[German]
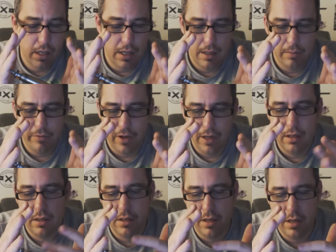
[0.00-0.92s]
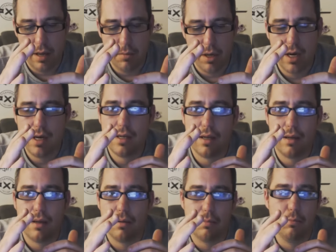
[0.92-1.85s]
Hier in dem Falle hat man halt
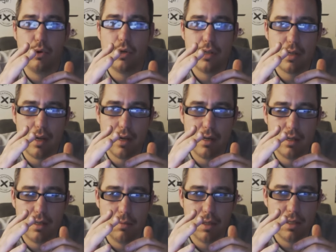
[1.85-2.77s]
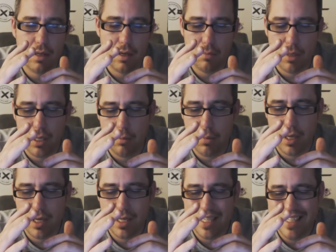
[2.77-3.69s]
da Möglichkeiten, die man da im
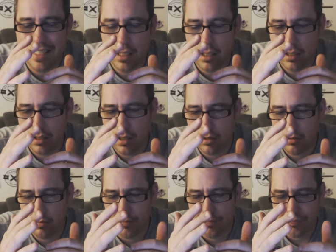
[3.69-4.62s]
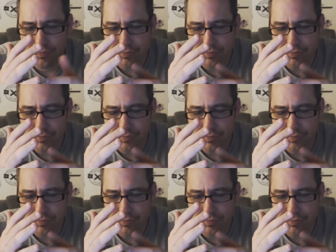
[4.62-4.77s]
anderen Bereich nicht hat.